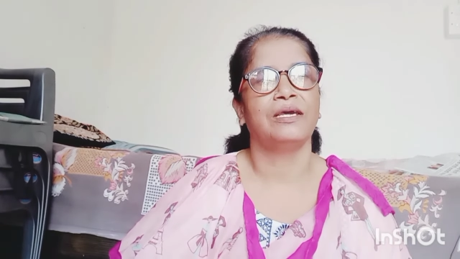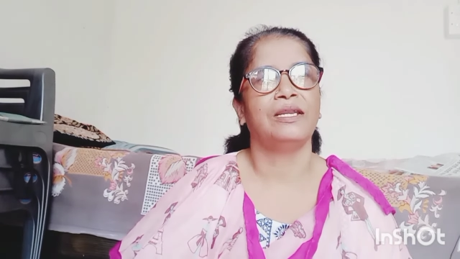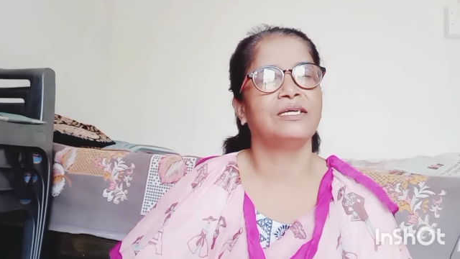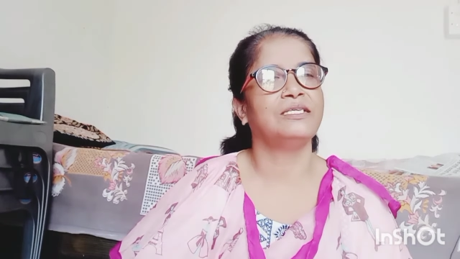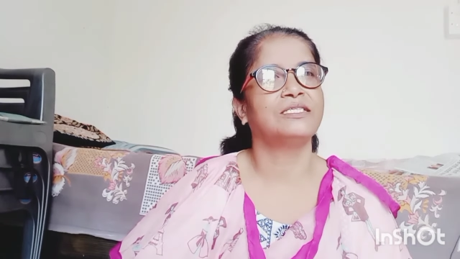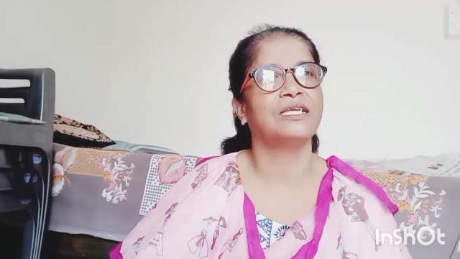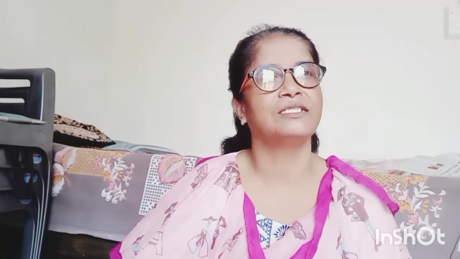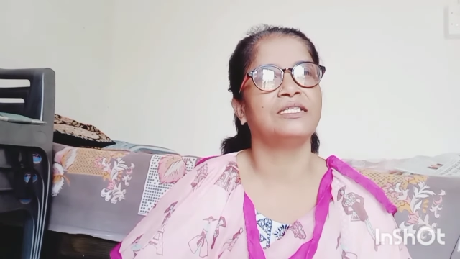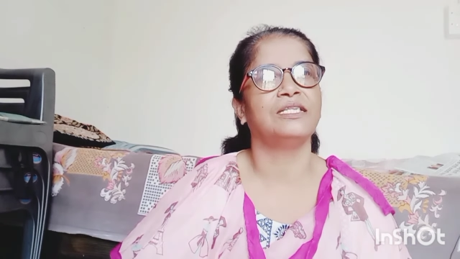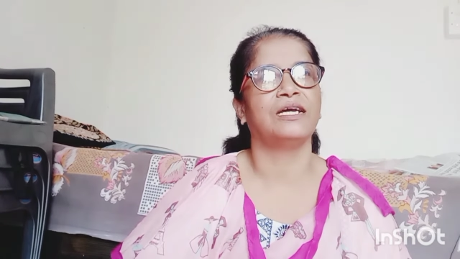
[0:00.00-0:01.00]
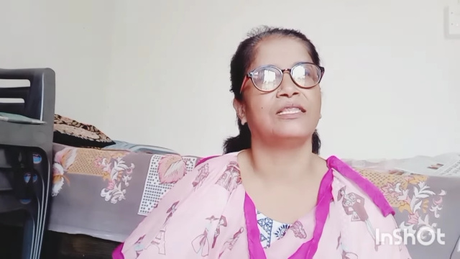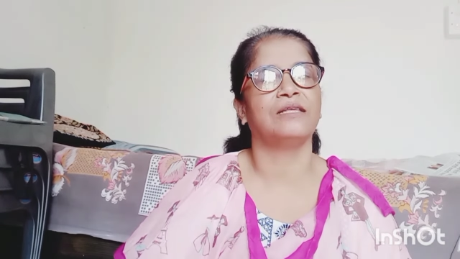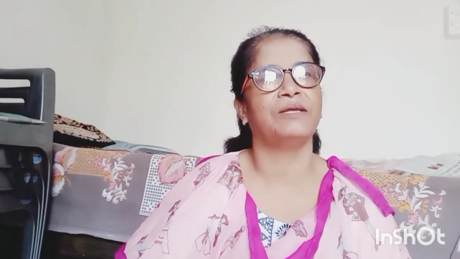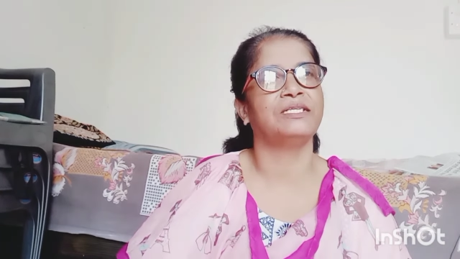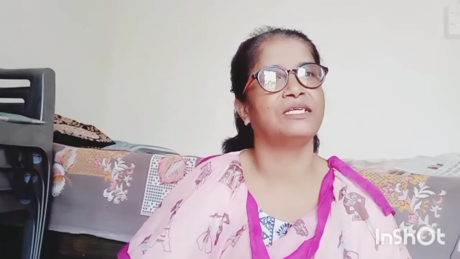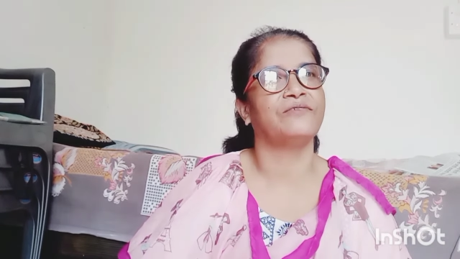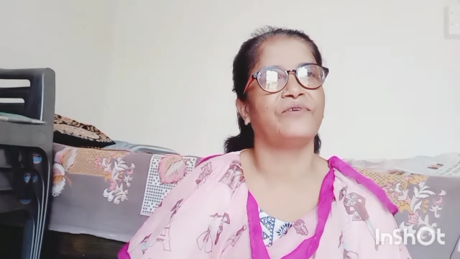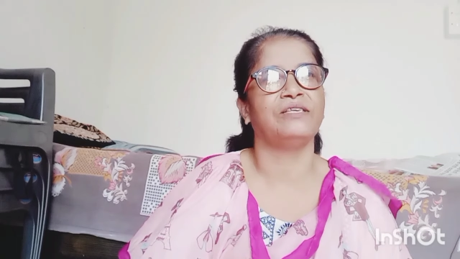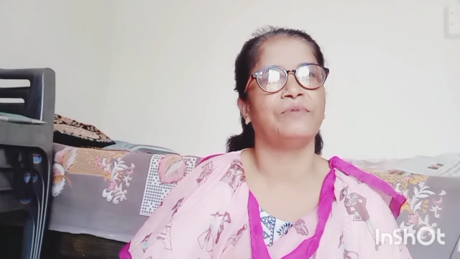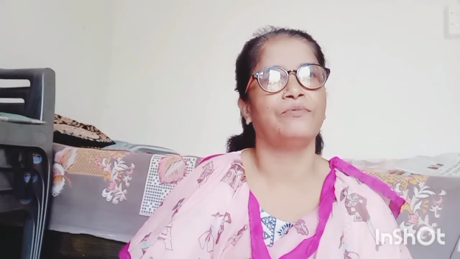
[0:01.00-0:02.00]
लेकिन इस तरह से नहीं निकलते मैंने जैसे
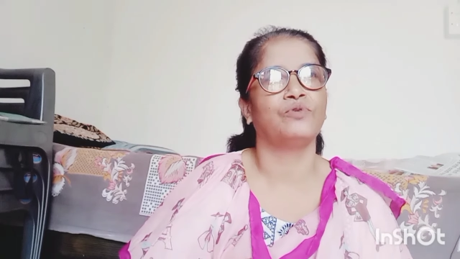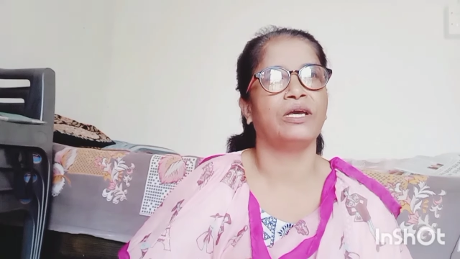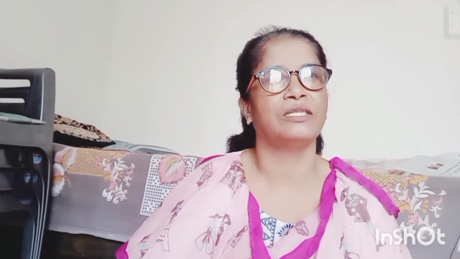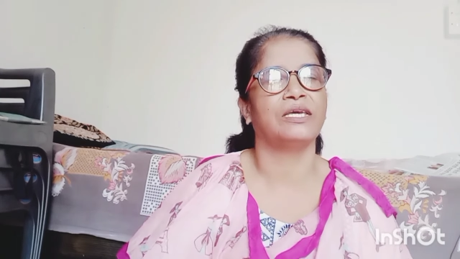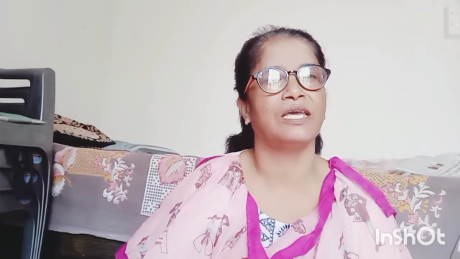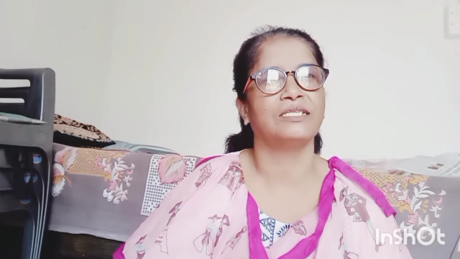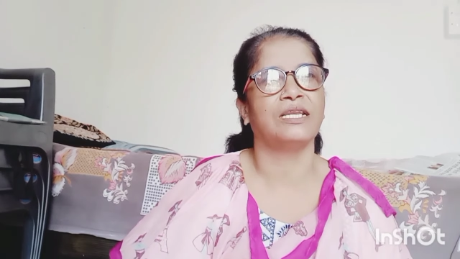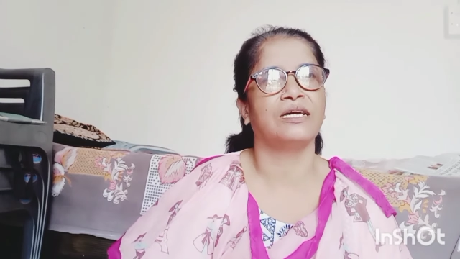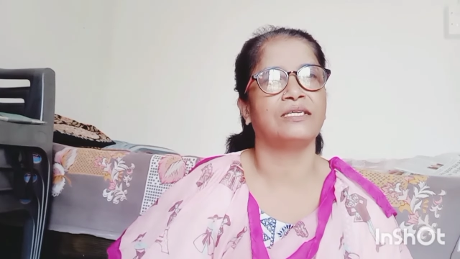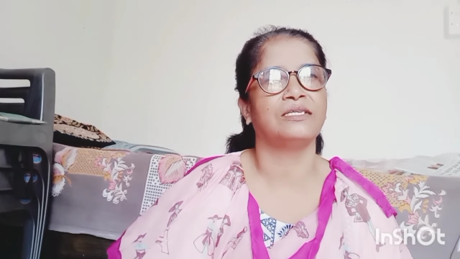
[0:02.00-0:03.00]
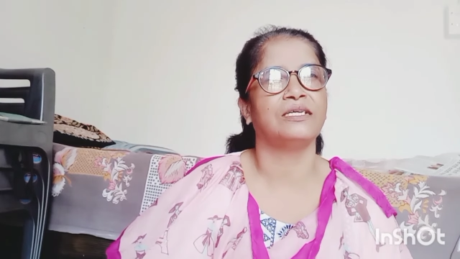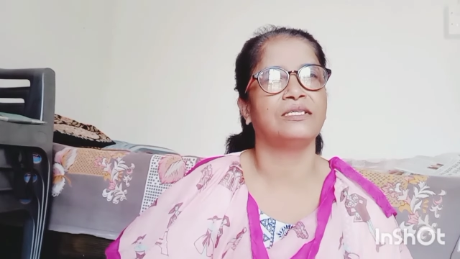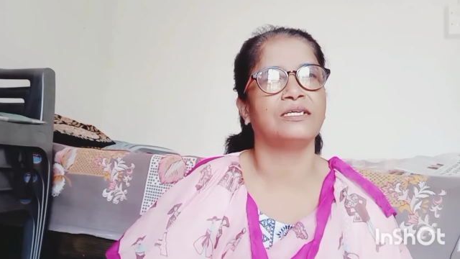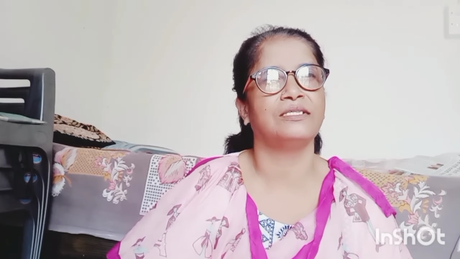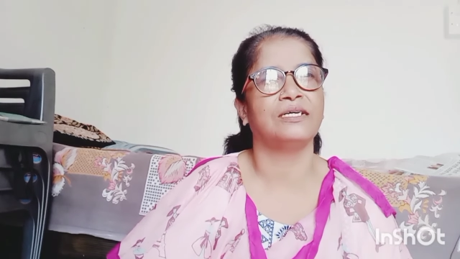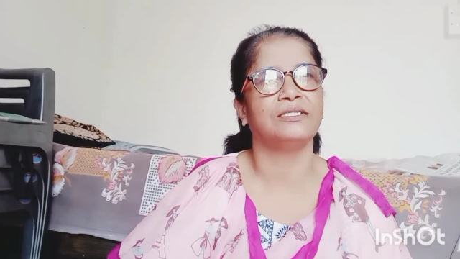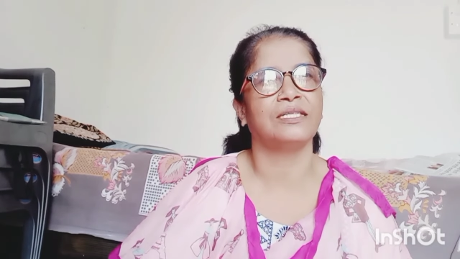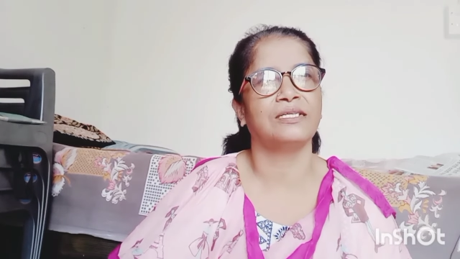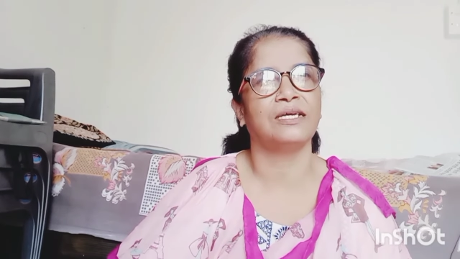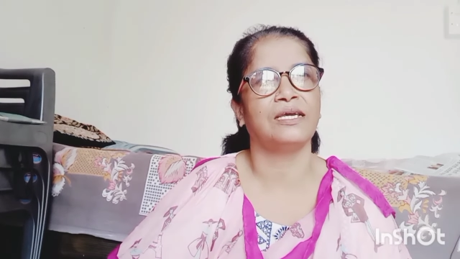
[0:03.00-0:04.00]
फ़नी बाबू के यहाँ देखे ऐसा लग रहा था जैसे किसी का
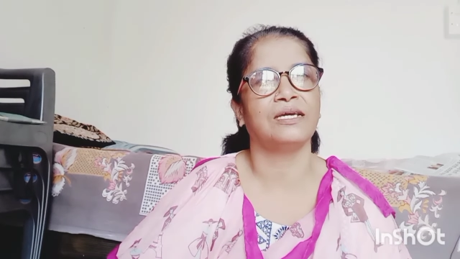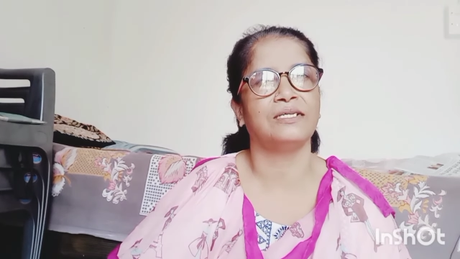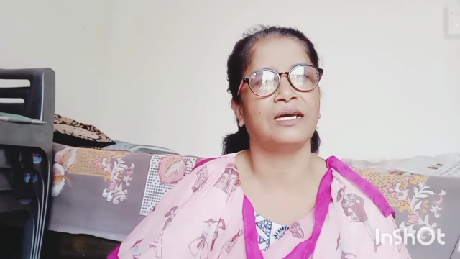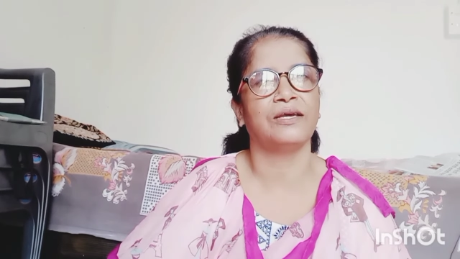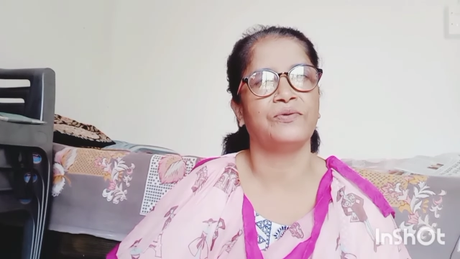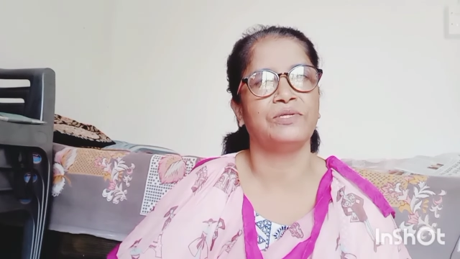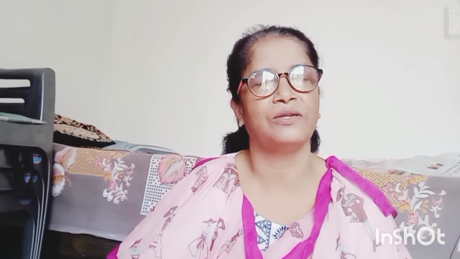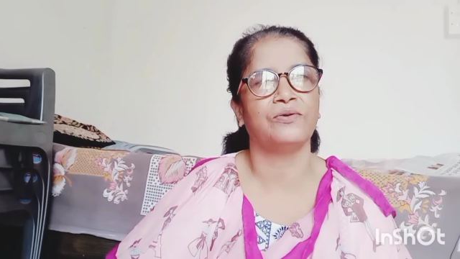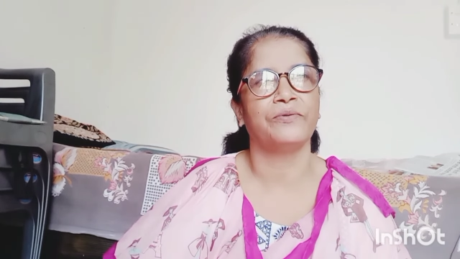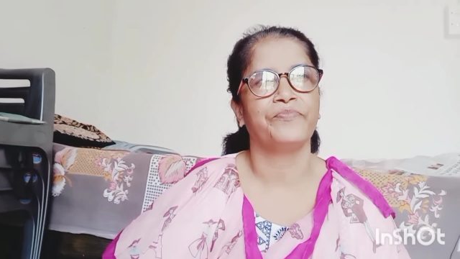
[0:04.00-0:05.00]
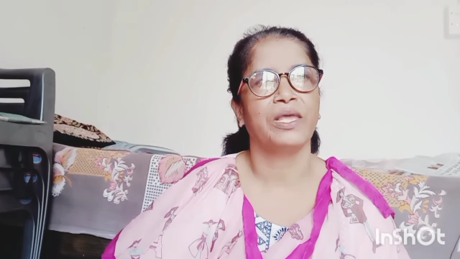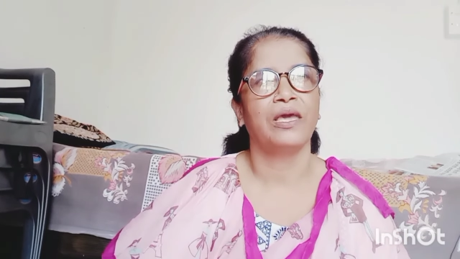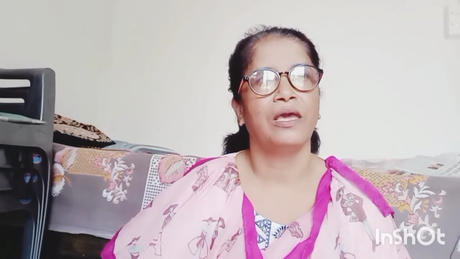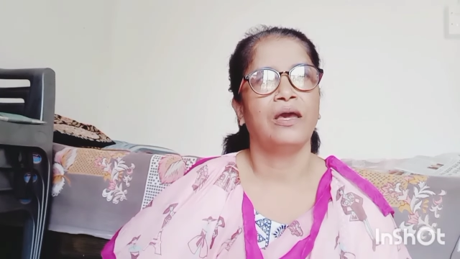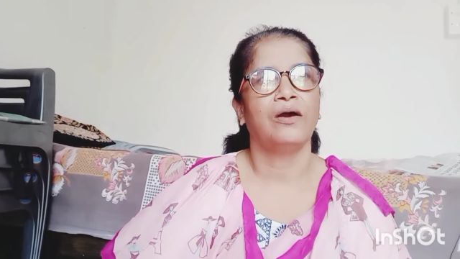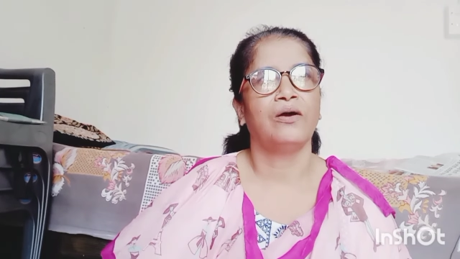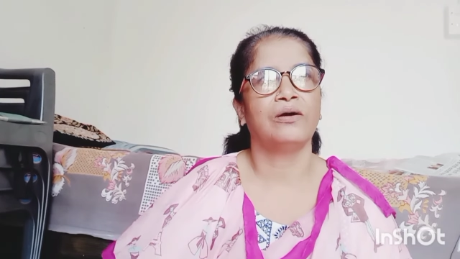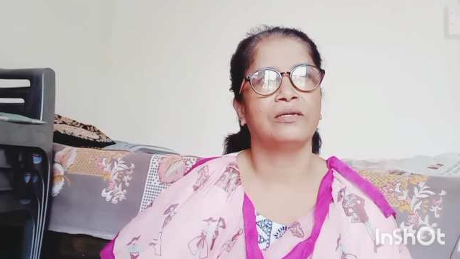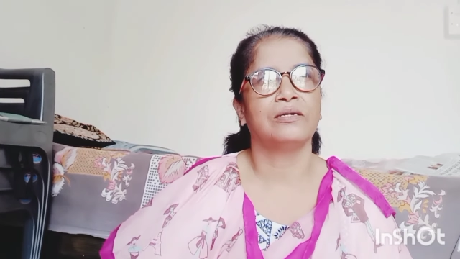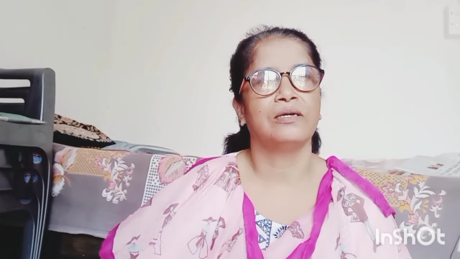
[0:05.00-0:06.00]
जनाजा लेके जा रहे हों ये लोग
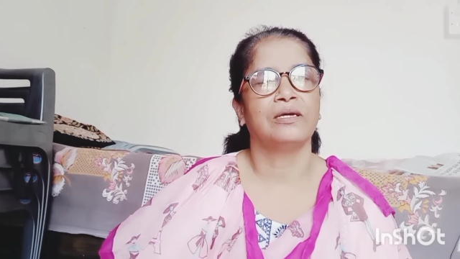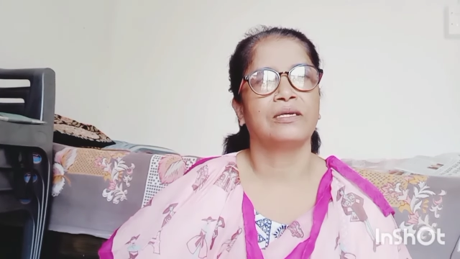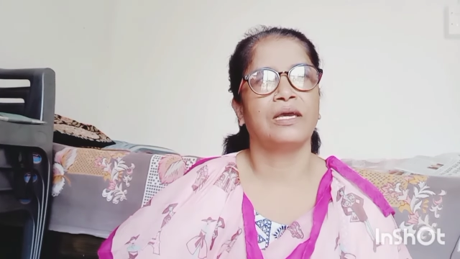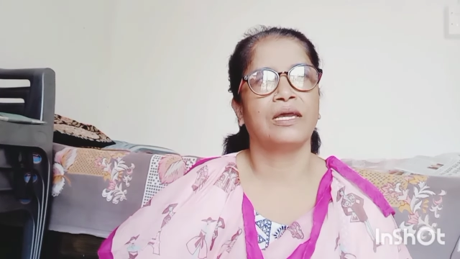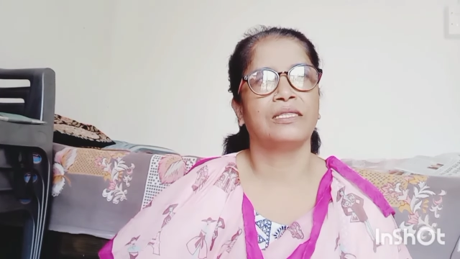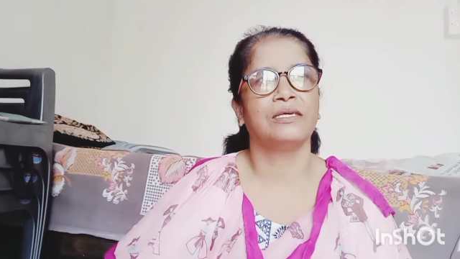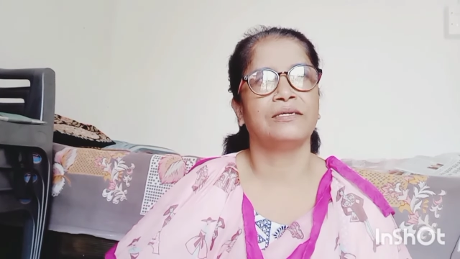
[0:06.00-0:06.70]
और क्या कहते